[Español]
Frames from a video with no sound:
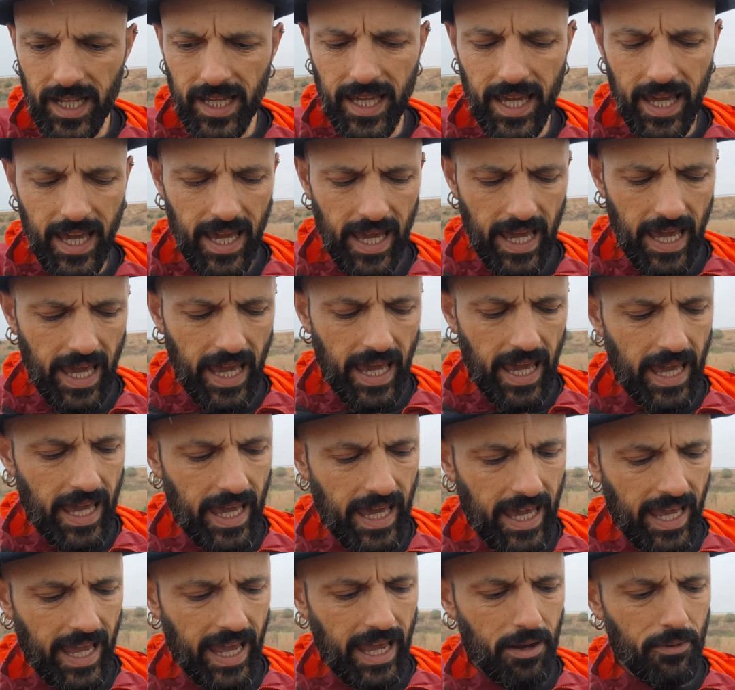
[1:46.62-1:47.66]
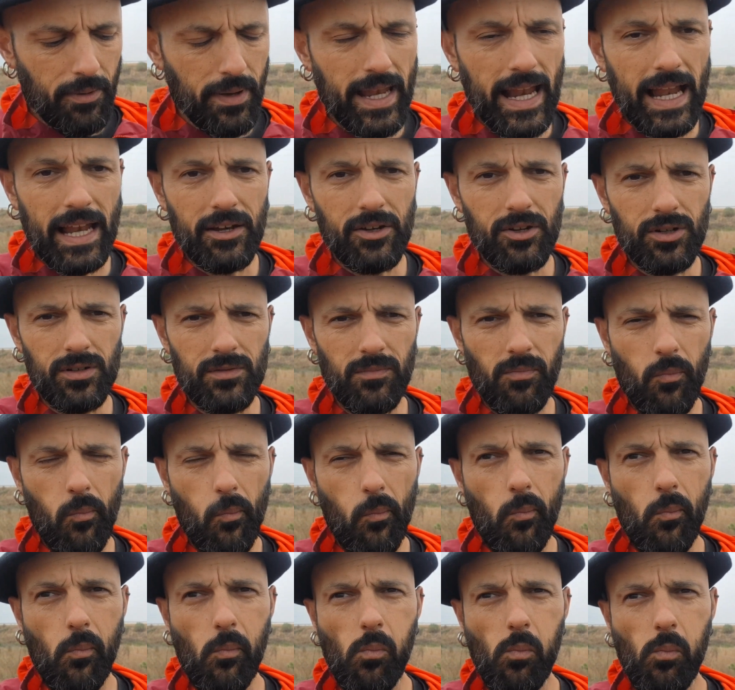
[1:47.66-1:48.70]
Que el verano
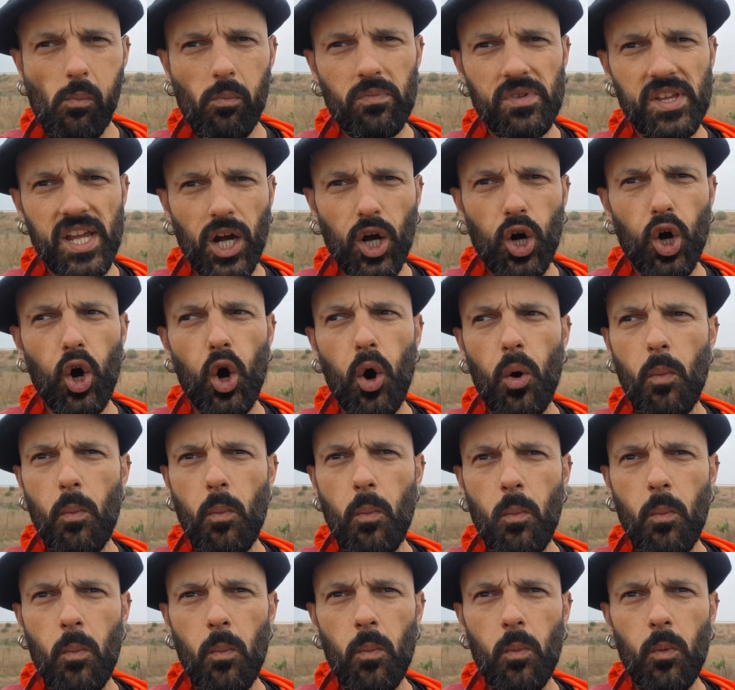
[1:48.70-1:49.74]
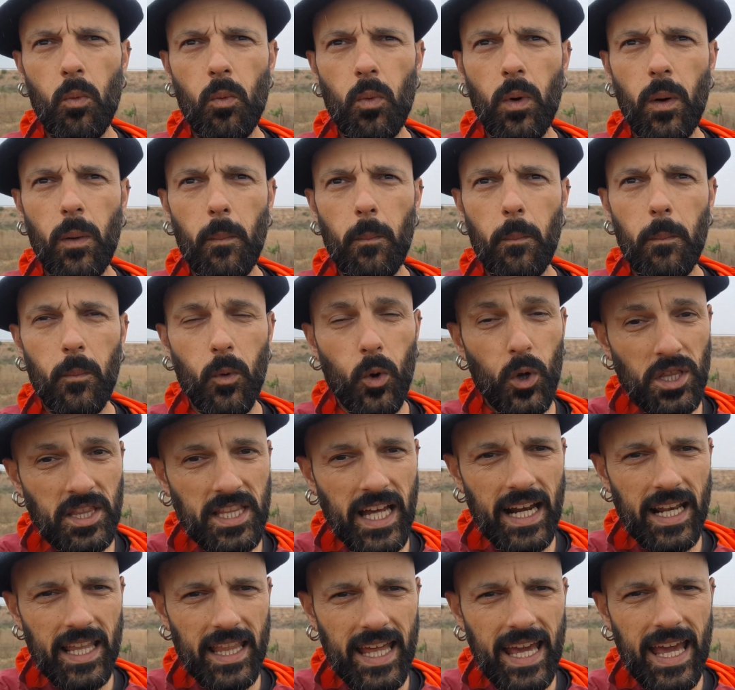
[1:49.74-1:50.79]
llegó muy
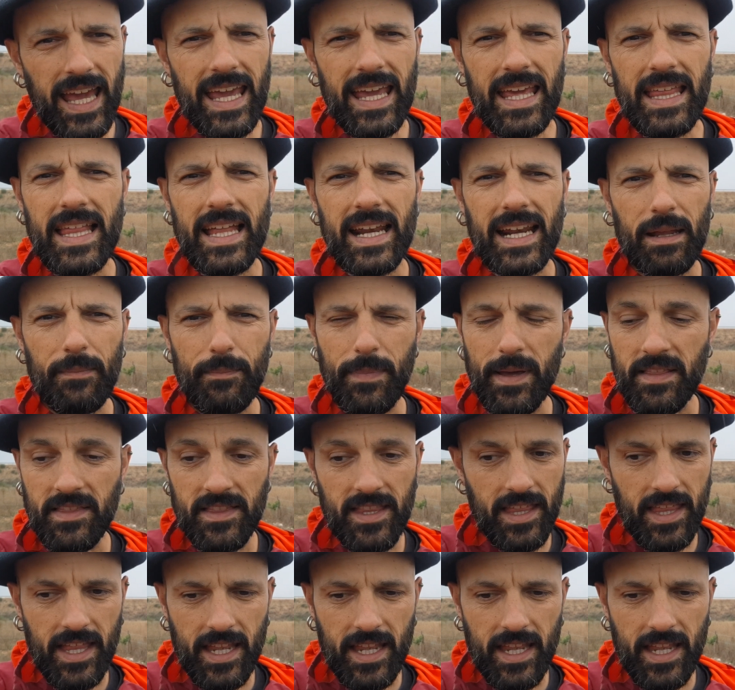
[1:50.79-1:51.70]
tarde y de repente,